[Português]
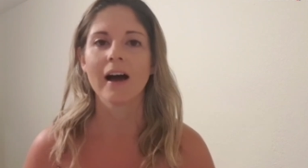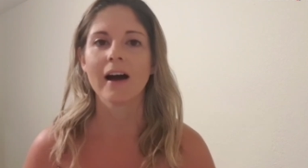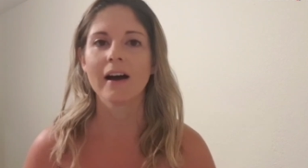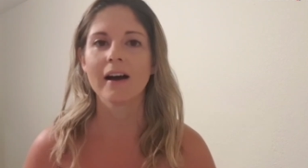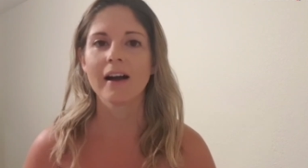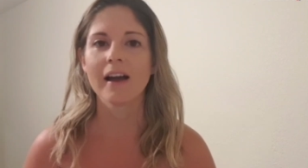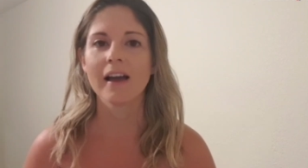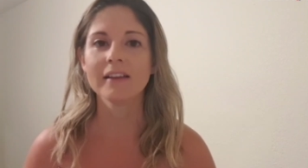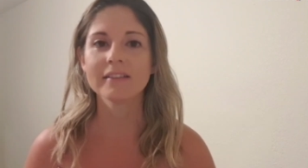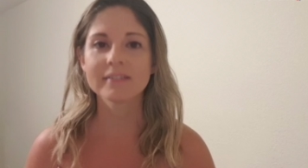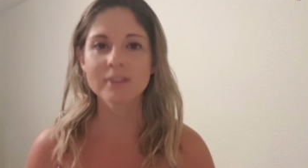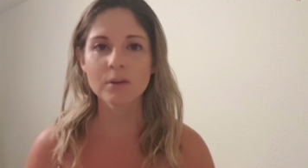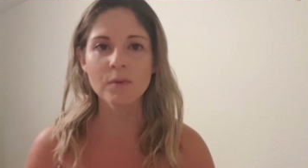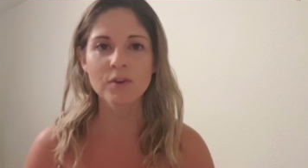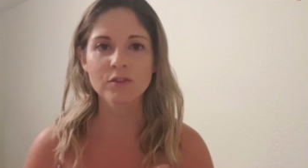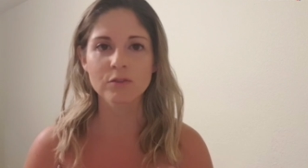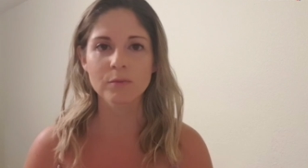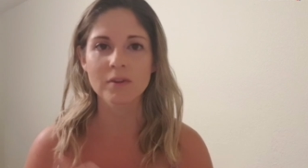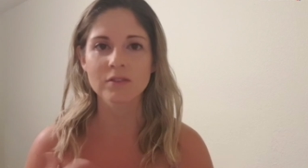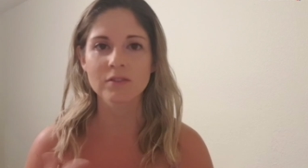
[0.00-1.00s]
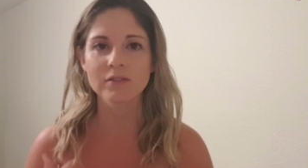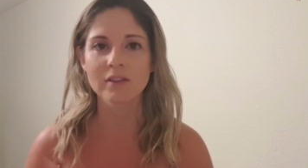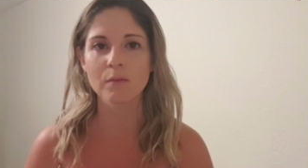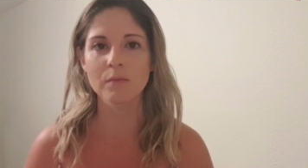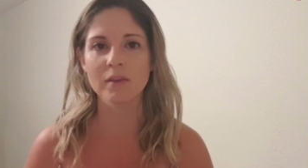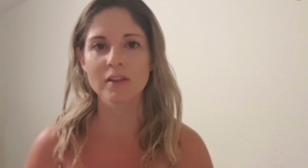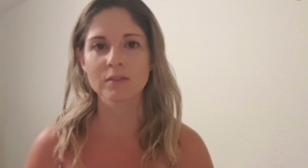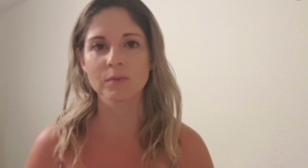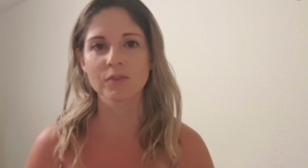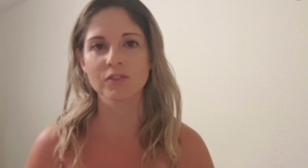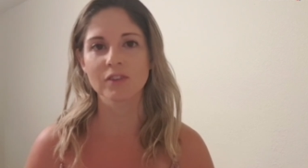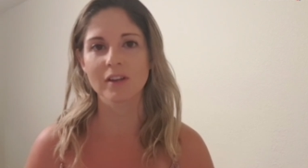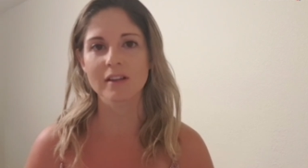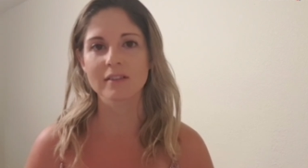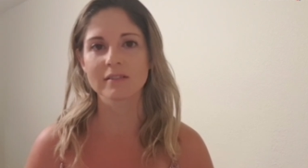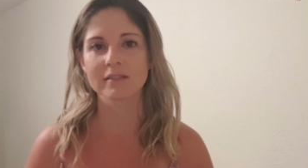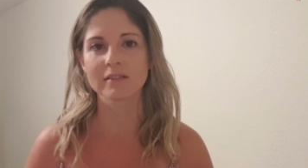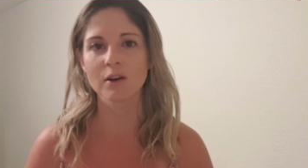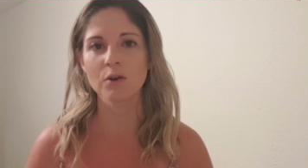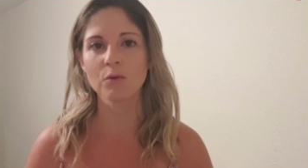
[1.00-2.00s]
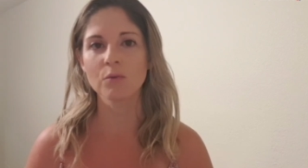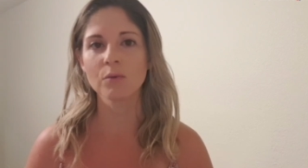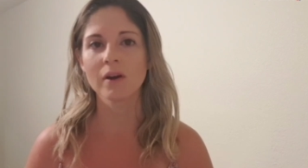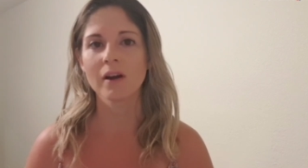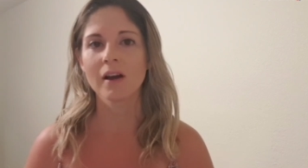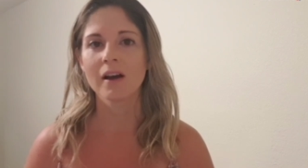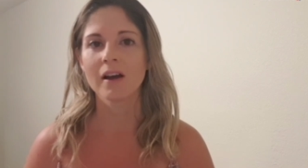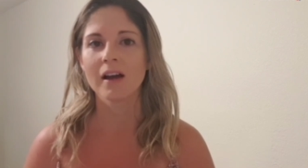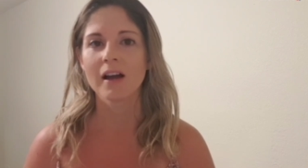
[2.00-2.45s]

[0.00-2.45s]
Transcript: Uh, eles são mais ou menos da mesma geração.